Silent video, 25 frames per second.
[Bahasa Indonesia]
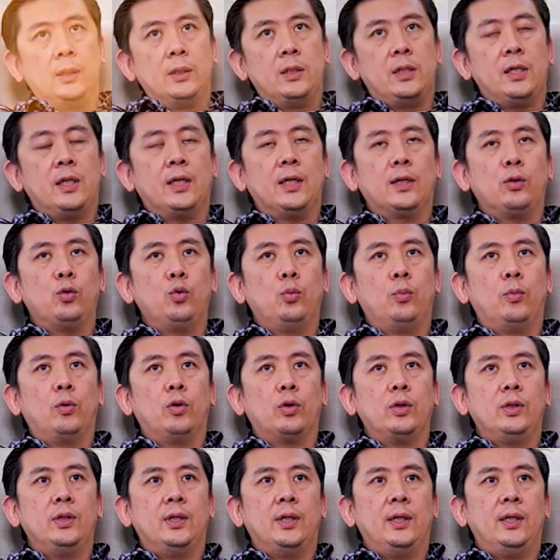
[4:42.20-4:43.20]
Jika
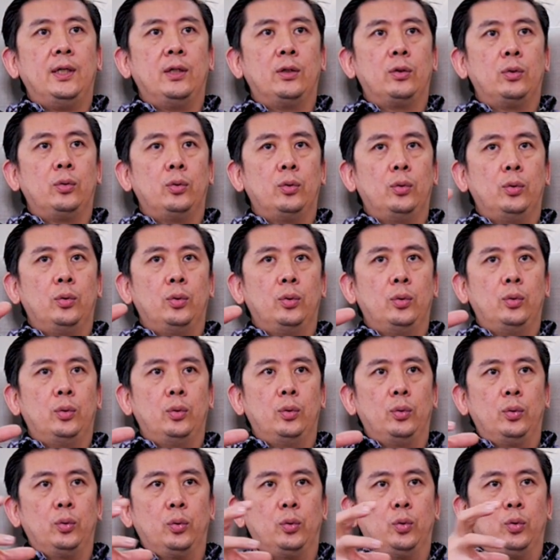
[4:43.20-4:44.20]
tumornya itu
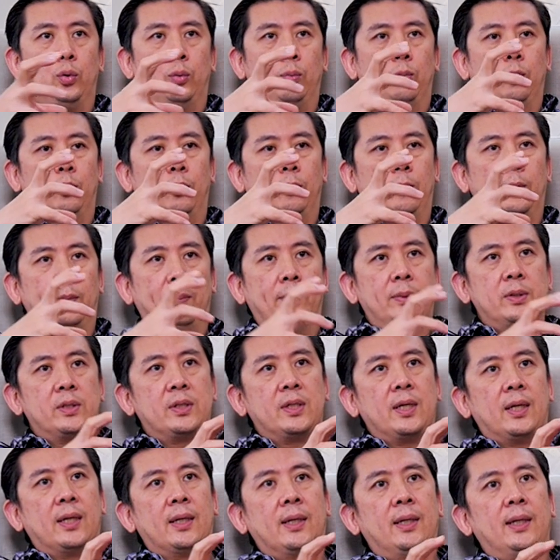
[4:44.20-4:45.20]
tumbuh
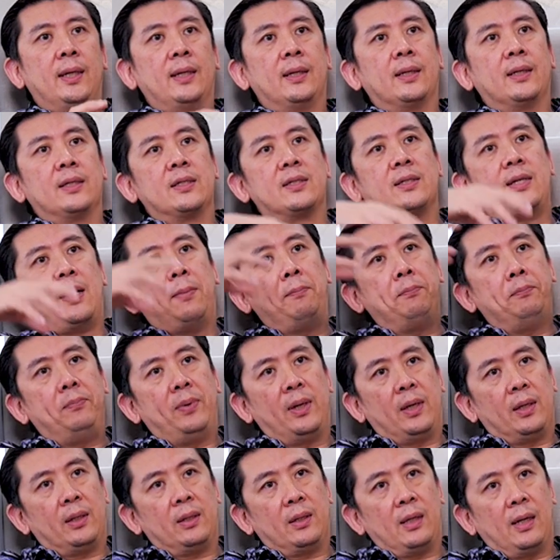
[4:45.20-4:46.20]
membesar dan ke
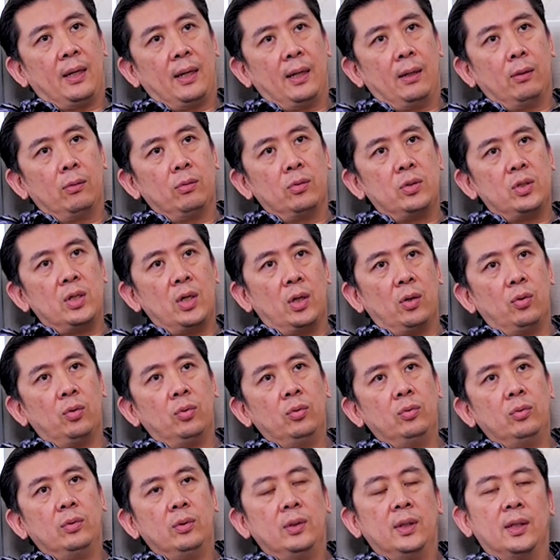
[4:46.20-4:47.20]
samping terlalu jauh,
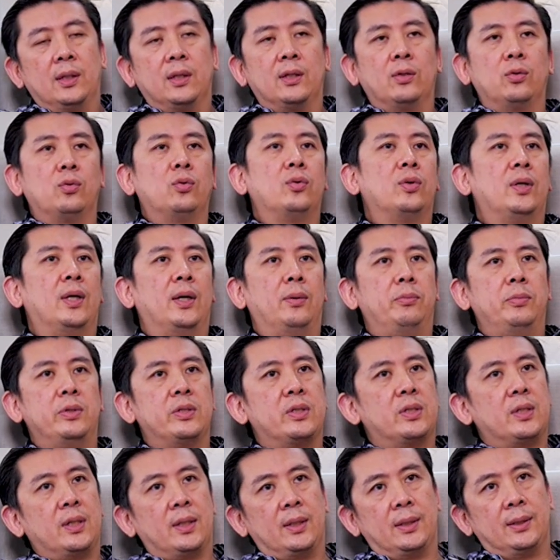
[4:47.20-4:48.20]
ya tentu tidak
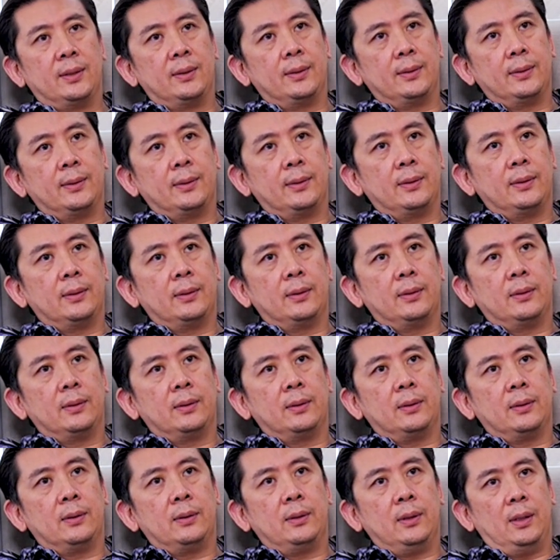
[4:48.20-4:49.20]
bisa.
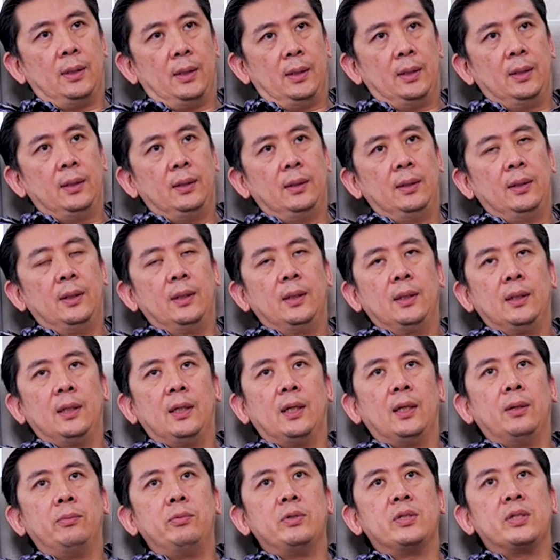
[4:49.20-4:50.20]
Ya,
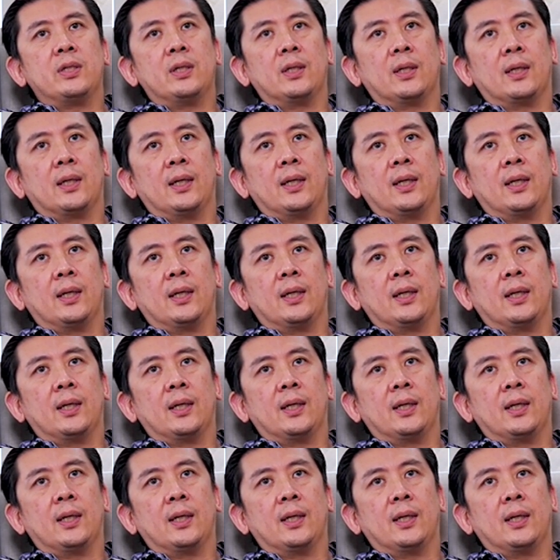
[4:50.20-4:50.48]
tidak bisa